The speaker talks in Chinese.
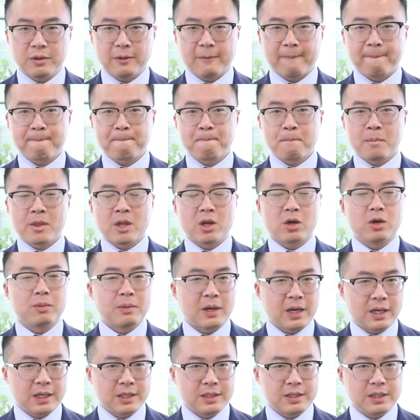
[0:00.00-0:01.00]
g o
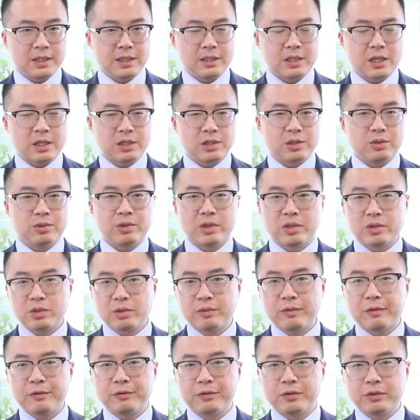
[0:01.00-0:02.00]
Markets 一站式全
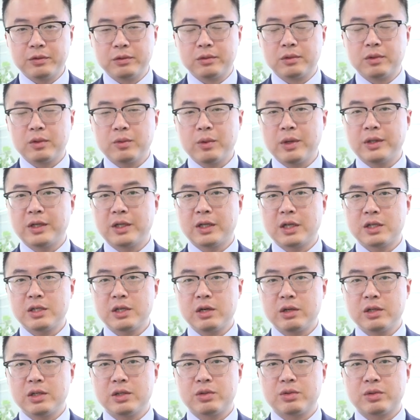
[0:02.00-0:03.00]
中文服务，为您的
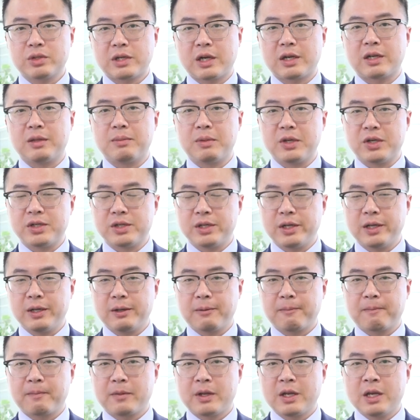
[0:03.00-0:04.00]
交易助上一臂之力。
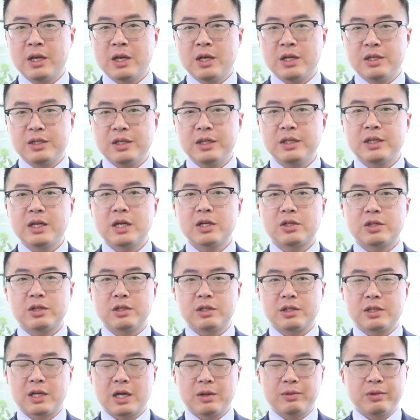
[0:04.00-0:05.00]
今天
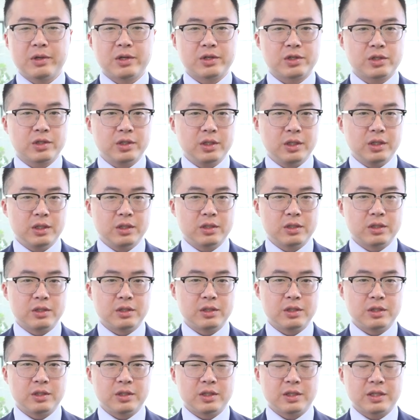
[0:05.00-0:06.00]
是三月十一日，
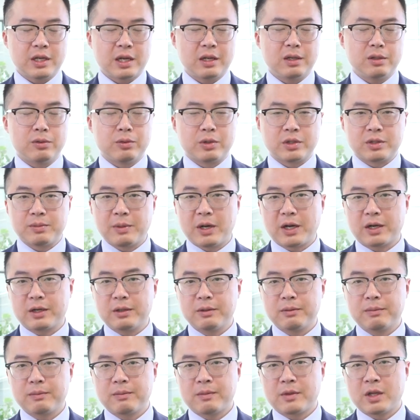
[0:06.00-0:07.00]
星期三，我是 Mike。
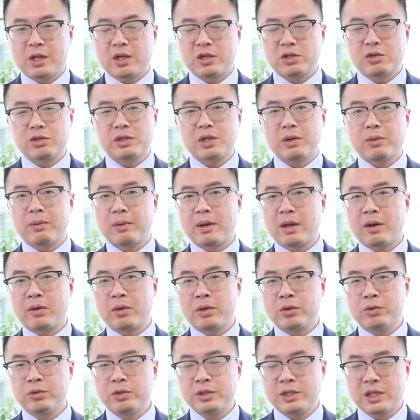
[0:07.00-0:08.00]
首先，我们来
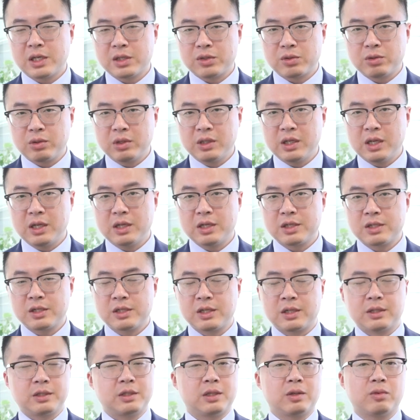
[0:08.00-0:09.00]
回顾一下昨天的市
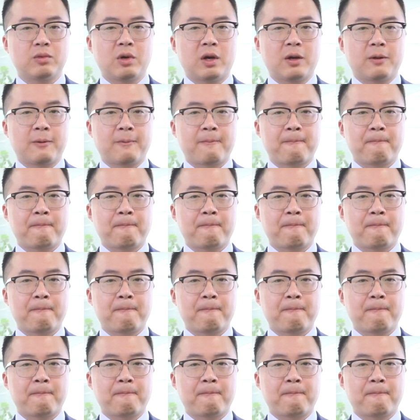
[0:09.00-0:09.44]
场情况。